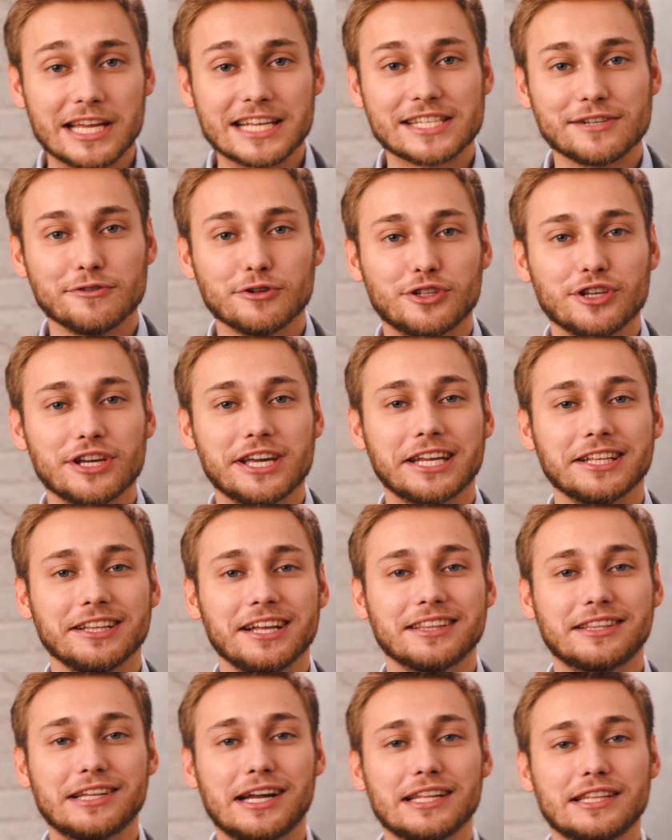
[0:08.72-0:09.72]
меня зовут Игорь
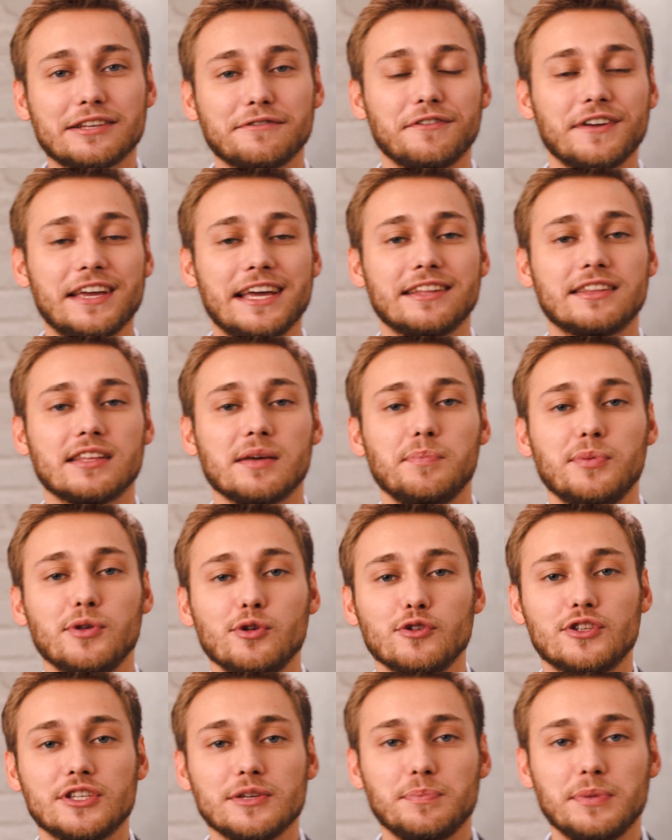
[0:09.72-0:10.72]
Лантратов, и это
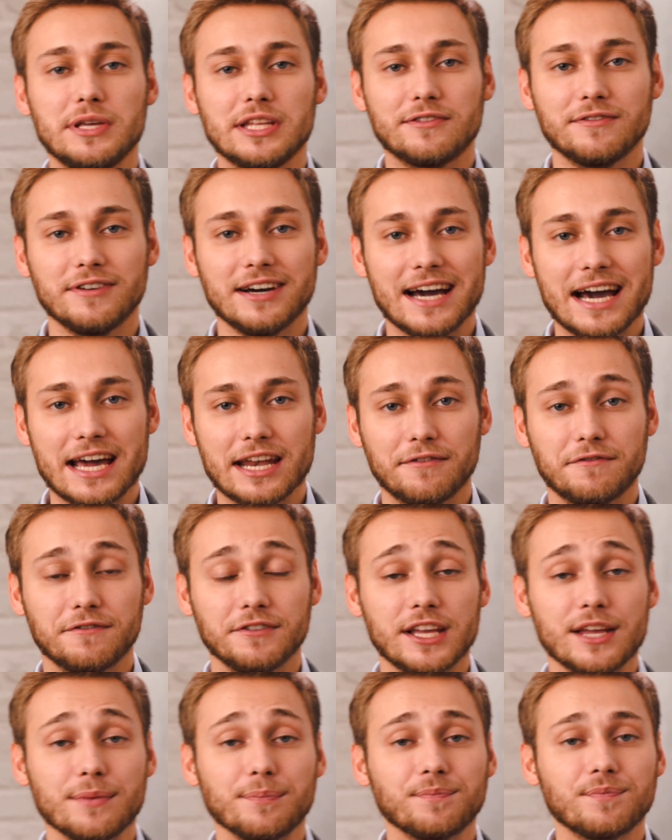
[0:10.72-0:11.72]
Beauty Битва
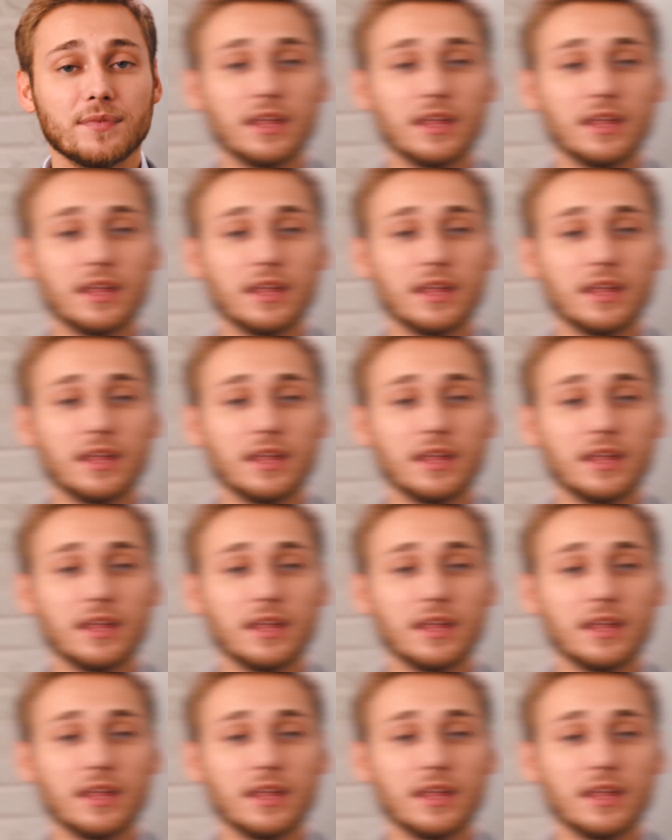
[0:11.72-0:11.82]
Арифлейм.